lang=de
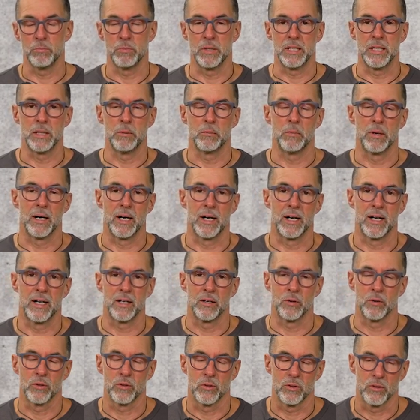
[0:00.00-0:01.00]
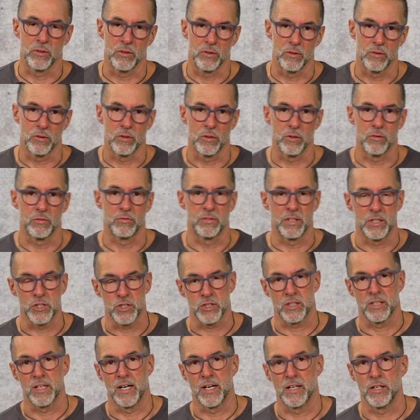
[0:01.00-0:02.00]
minimal oder, oder, oder,
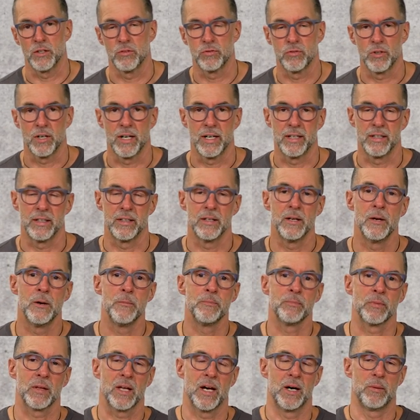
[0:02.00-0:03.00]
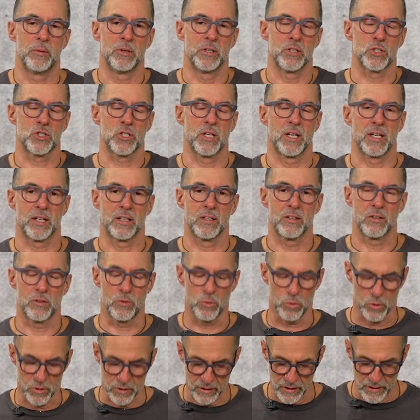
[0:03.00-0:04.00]
fast gar nicht vorhanden. Aber in der
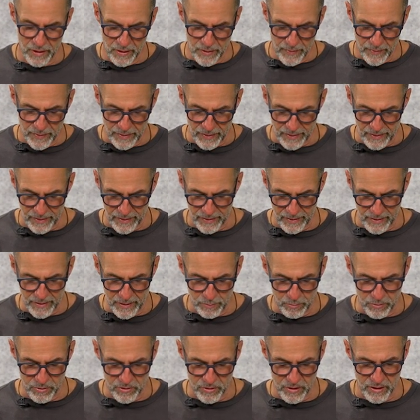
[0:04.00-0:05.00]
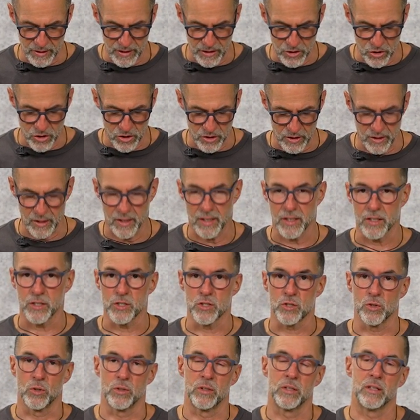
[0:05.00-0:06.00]
Schlangenzucht äh, gibt es die letzten Jahre
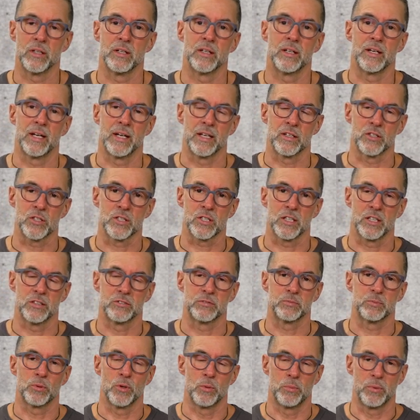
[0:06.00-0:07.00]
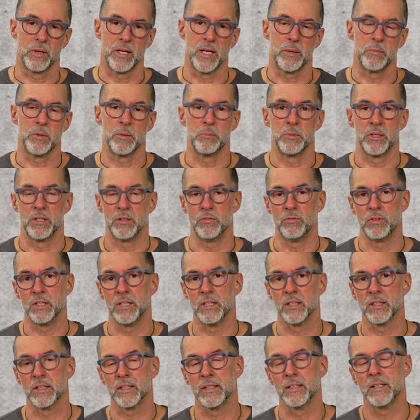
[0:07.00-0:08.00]
schon ernsthaft Probleme mit
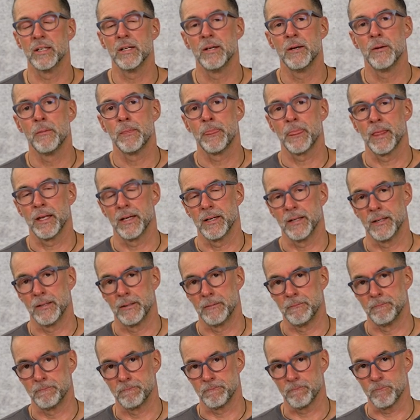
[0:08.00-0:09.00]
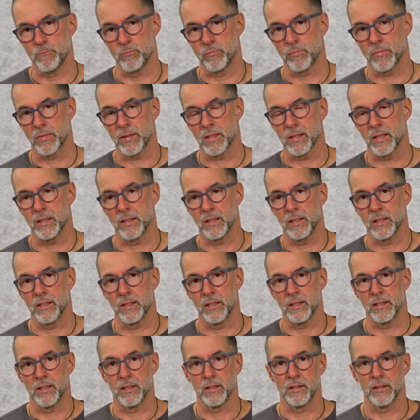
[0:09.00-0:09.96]
Viren. Ähm, äh,